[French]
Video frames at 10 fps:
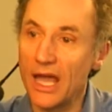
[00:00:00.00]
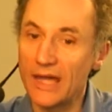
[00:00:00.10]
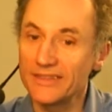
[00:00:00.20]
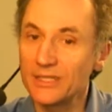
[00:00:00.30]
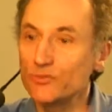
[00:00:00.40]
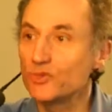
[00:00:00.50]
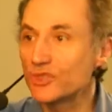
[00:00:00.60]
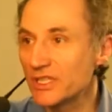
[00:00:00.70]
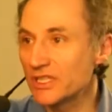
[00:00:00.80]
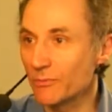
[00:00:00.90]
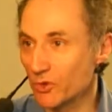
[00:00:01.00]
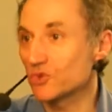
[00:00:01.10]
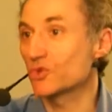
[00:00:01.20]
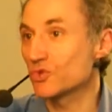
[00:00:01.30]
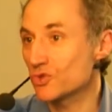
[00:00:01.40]
à débusquer des
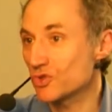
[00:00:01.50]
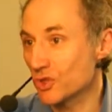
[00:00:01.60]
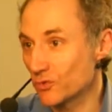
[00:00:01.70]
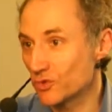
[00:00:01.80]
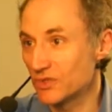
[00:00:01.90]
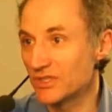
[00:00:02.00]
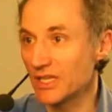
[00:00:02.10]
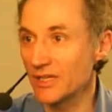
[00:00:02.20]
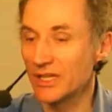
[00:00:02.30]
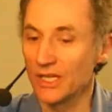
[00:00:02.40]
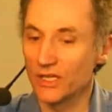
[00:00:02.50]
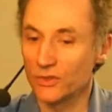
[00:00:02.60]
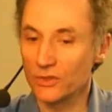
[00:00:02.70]
mensonges, comme tu disais. Mhm.